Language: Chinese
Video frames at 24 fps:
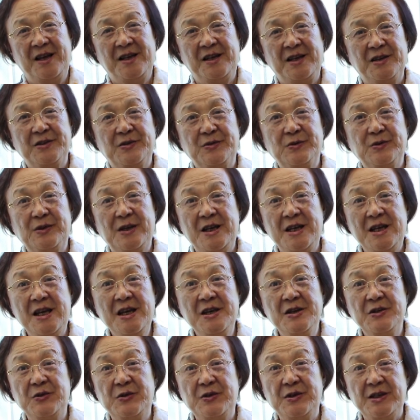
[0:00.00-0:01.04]
耶稣的
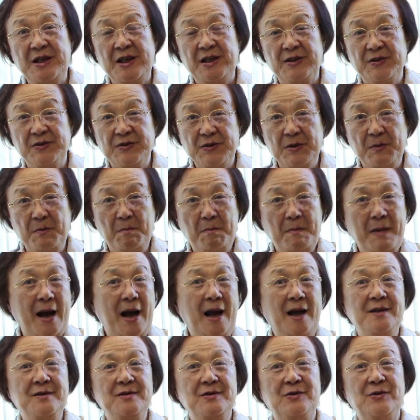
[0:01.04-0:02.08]
应许也都是
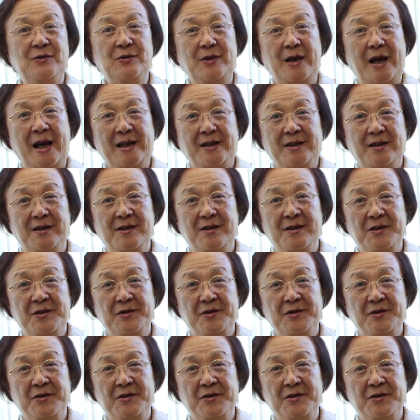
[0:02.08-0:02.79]
满出来的，